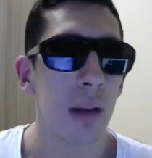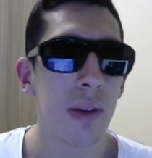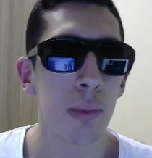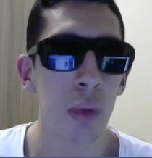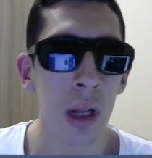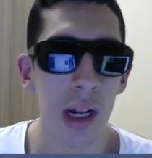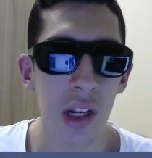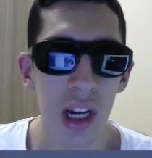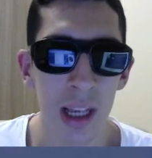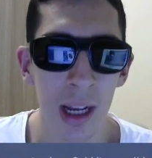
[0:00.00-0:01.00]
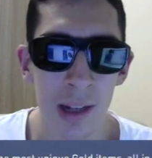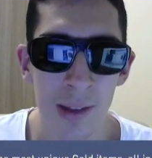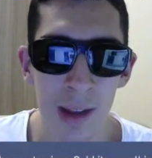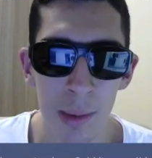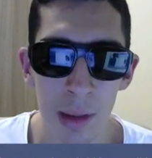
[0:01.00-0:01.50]
Ve bunları açarken de
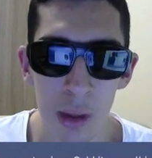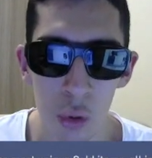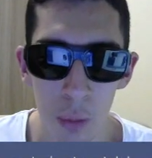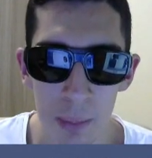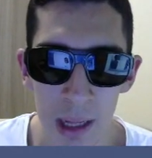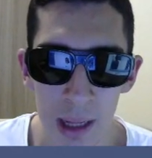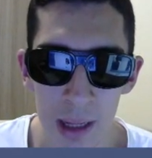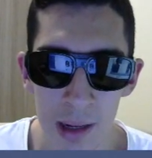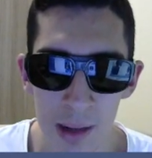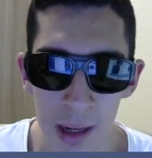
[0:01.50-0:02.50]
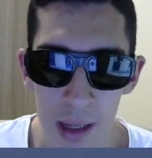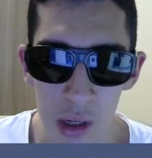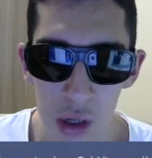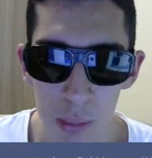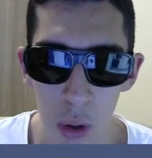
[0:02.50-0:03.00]
sizler birlikte sohbet de ederiz
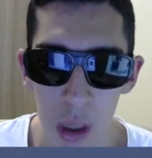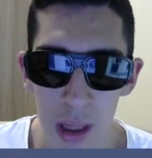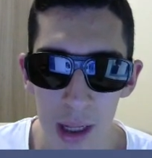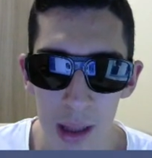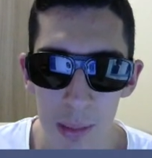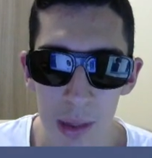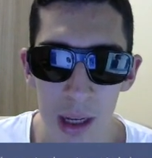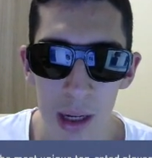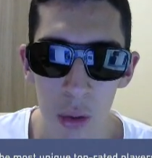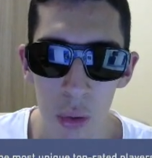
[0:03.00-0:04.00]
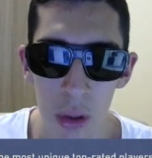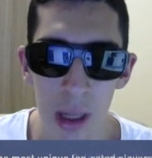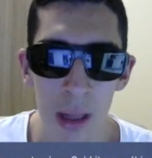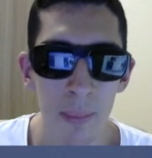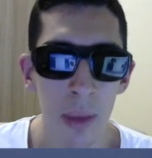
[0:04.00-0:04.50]
arkadaşlar. Böyle tatlı bir yayın olur
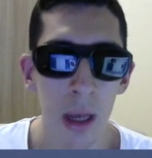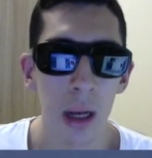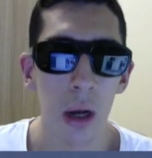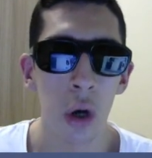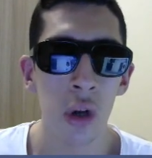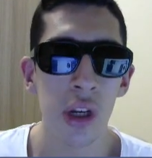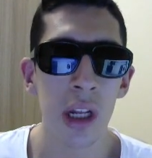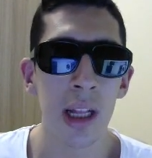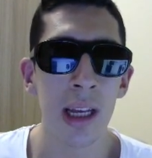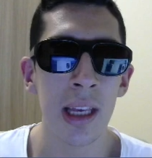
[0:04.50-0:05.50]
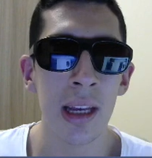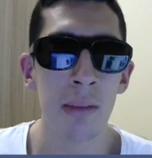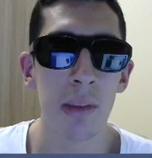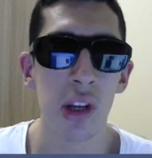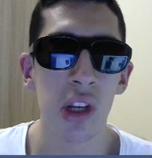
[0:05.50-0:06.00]
dedim. Öncelikle
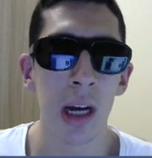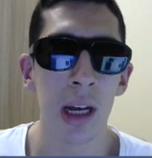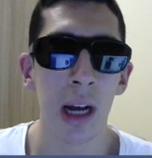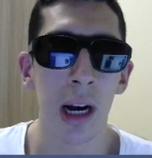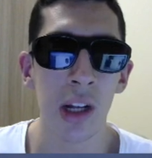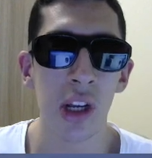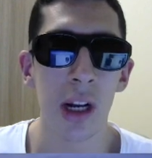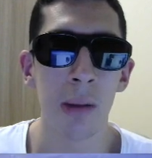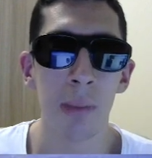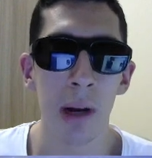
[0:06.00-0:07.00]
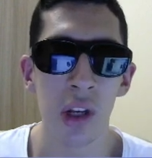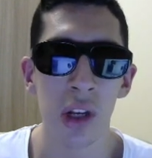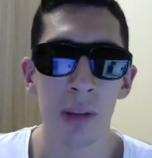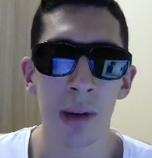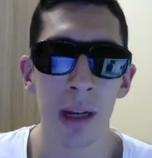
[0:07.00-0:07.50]
25K'yı açarak
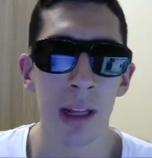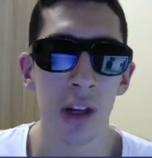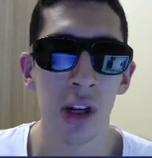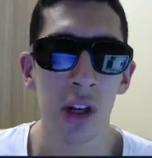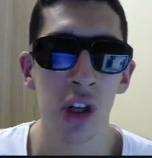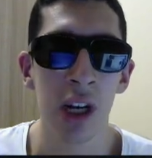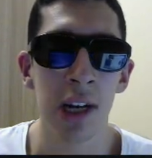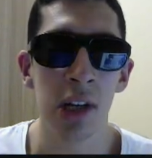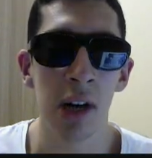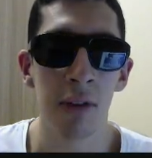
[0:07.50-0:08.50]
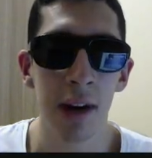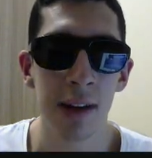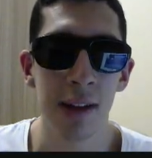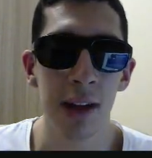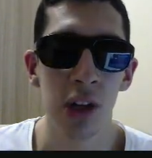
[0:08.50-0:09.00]
başlayalım arkadaşlar. Çıkacağı
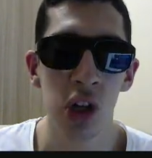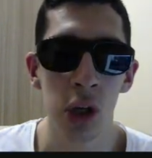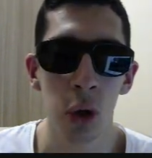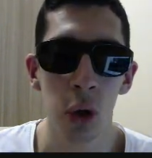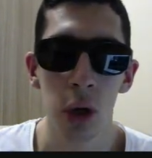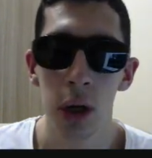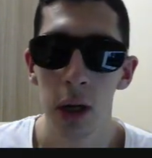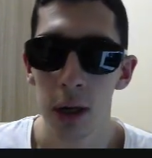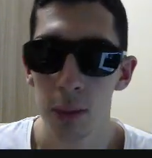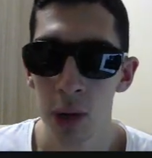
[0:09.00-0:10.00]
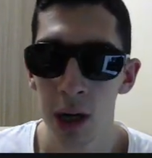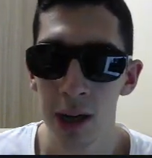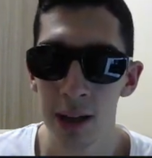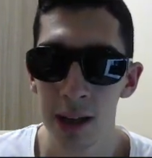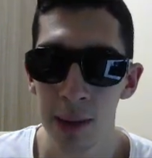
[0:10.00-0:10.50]
varsa çıkıyor. Bunu
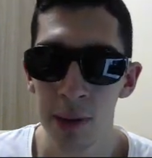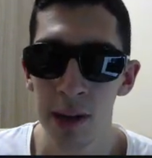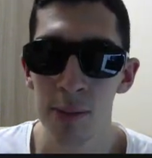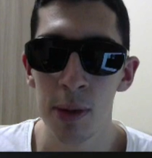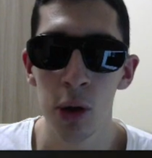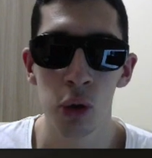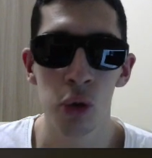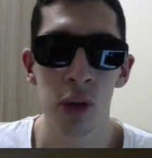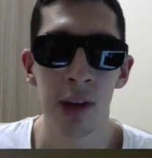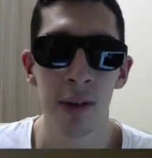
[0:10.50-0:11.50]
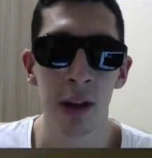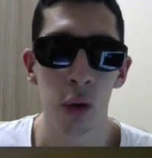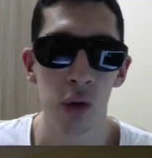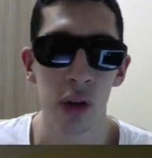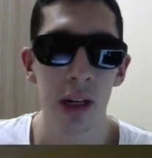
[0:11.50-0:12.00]
artık hepiniz biliyorsunuz sevgili
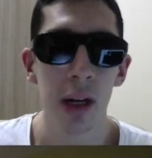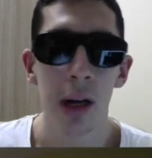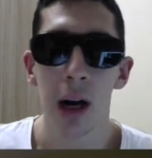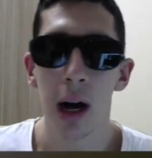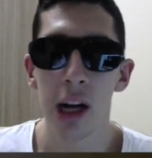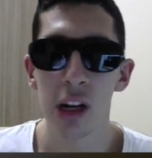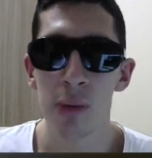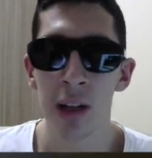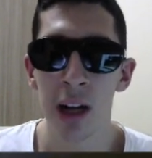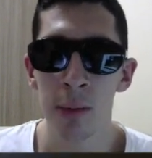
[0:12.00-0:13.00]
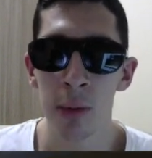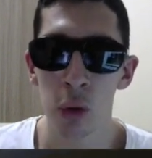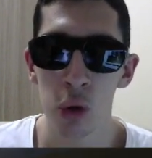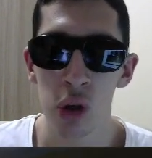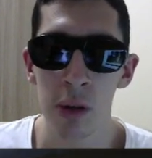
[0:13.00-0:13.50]
dostlar. Açmaya devam
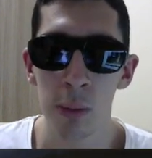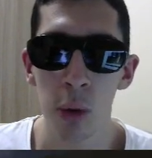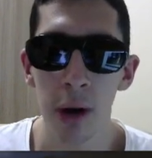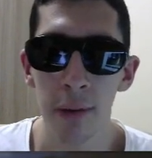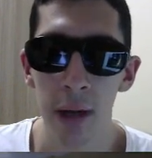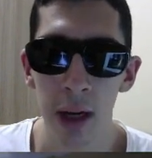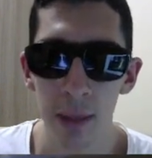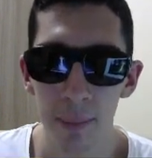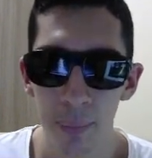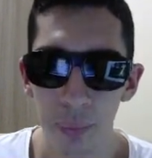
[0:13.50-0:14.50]
ediyoruz. Şimdi bu hafta